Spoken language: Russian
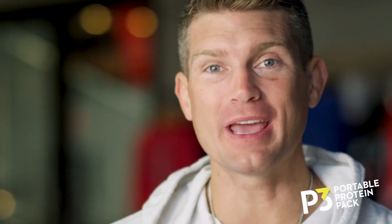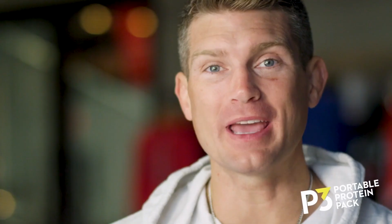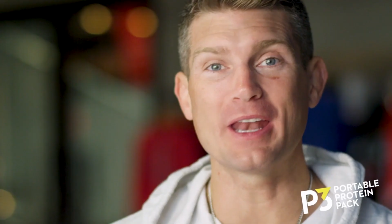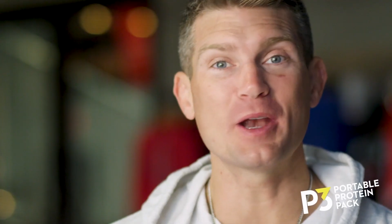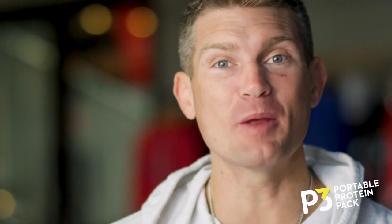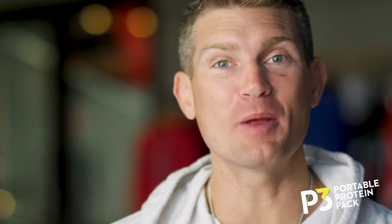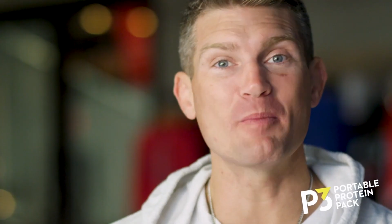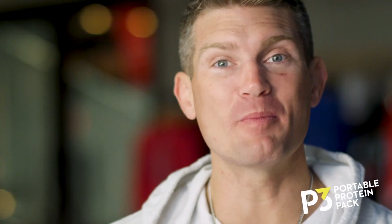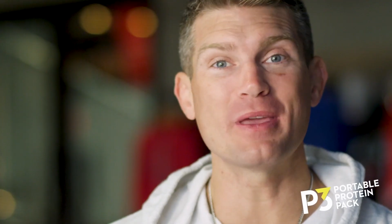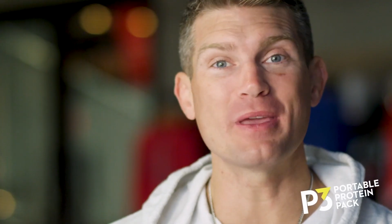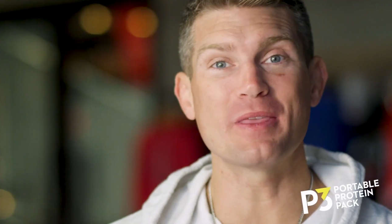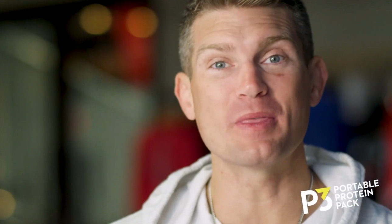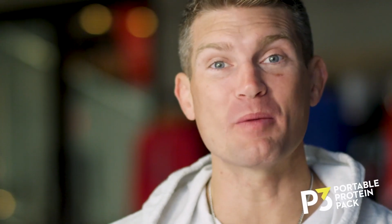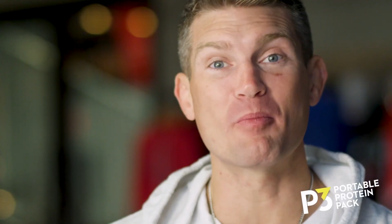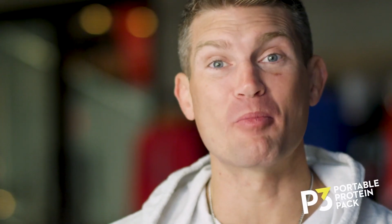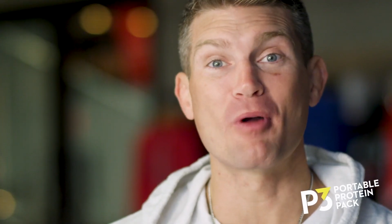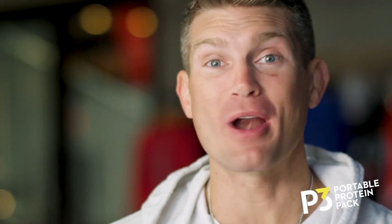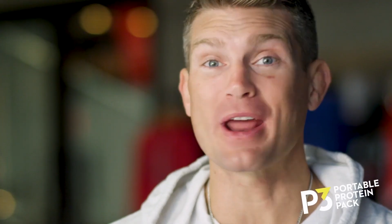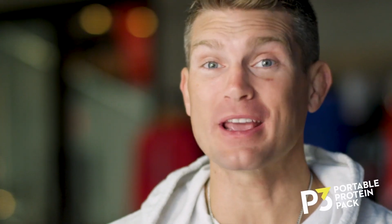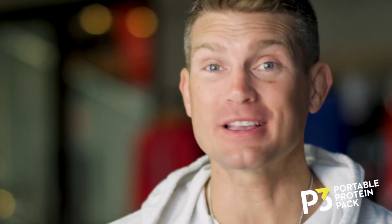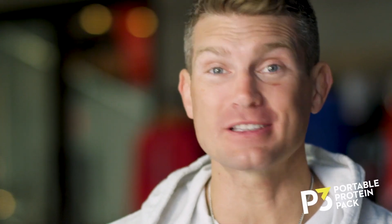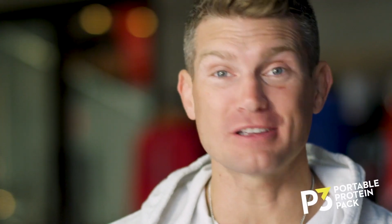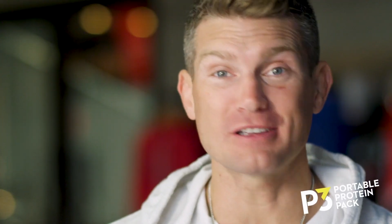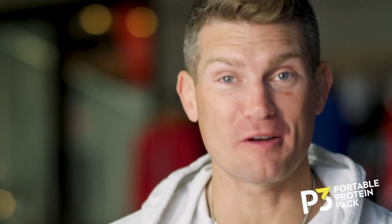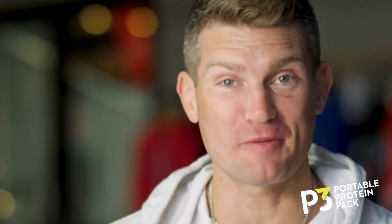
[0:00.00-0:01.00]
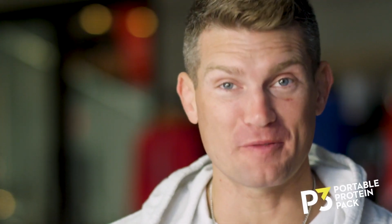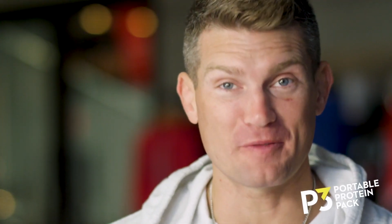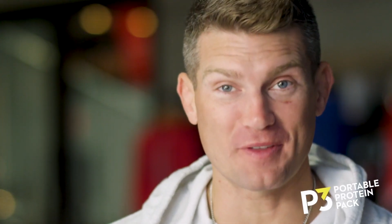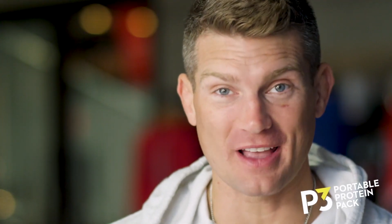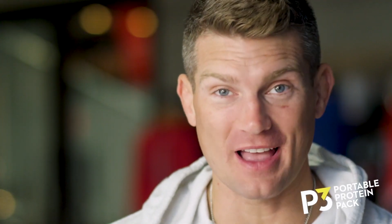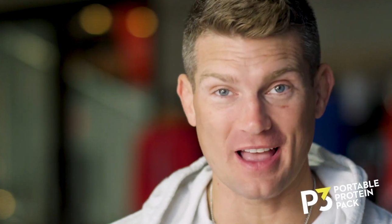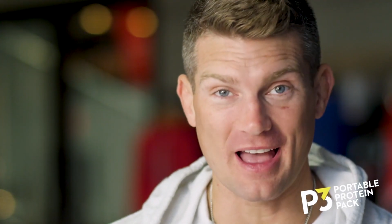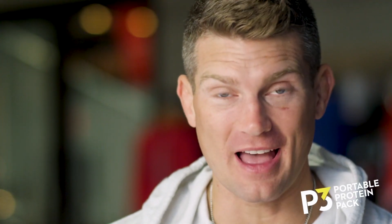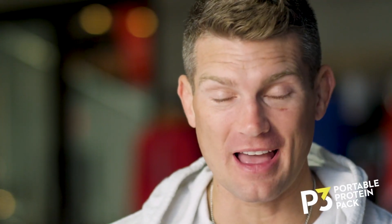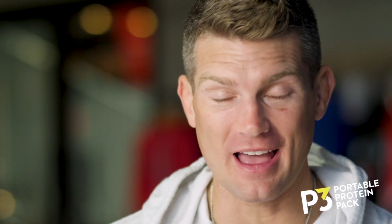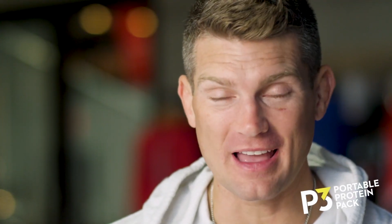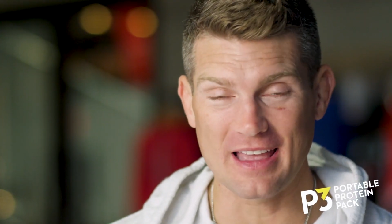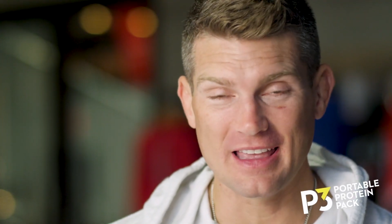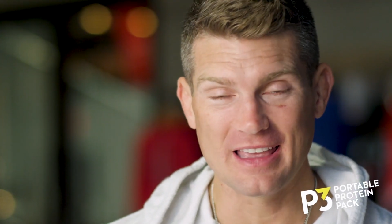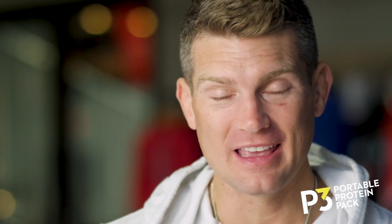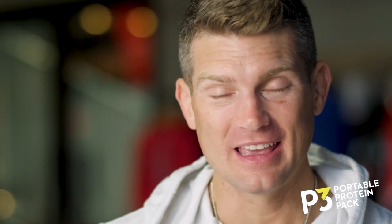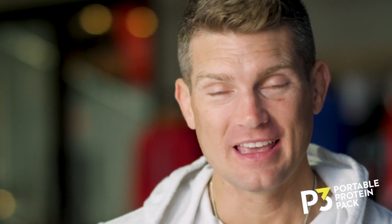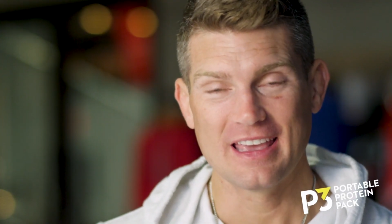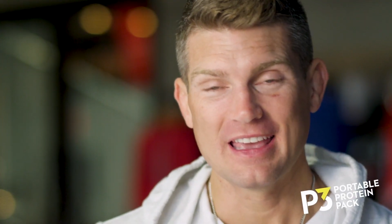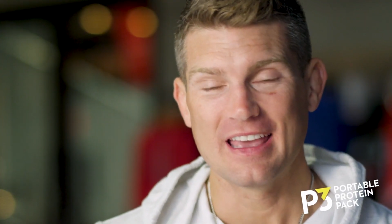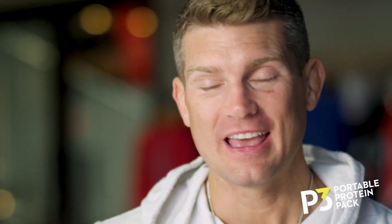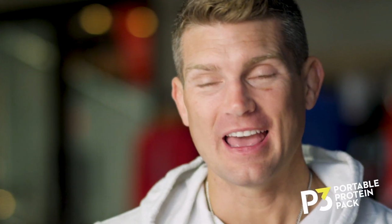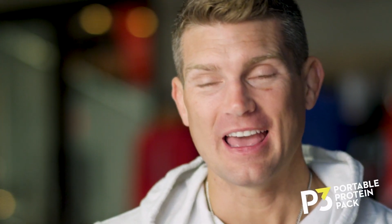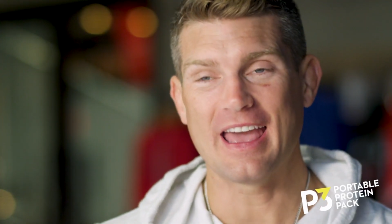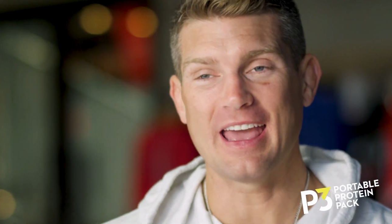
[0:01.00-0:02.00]
В итоге жестко избил этого
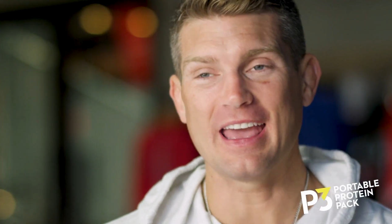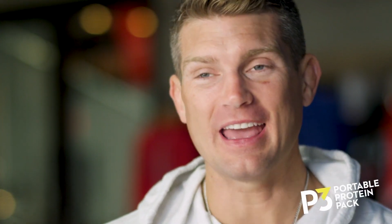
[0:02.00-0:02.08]
парня.